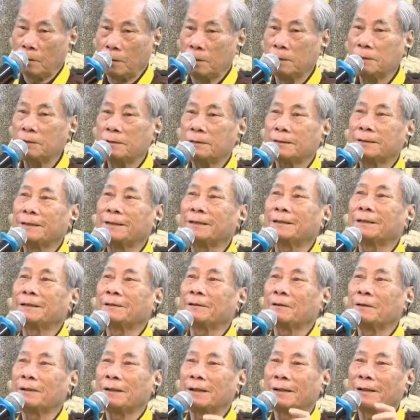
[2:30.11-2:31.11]
Trước kia
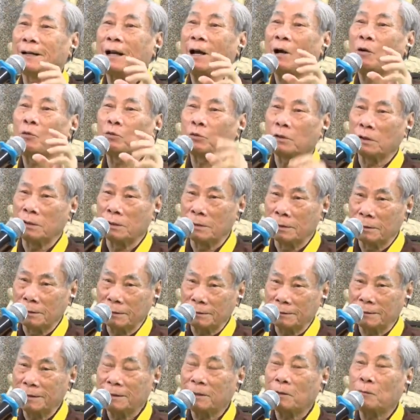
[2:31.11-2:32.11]
gọi là đạo
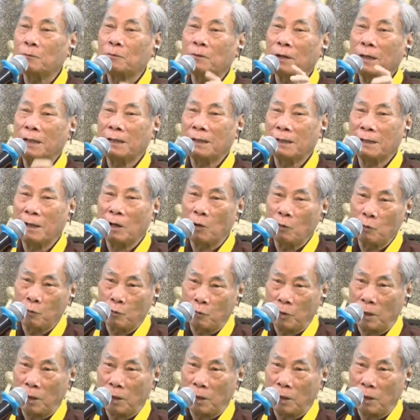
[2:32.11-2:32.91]
tưởng chứ không phải là đạo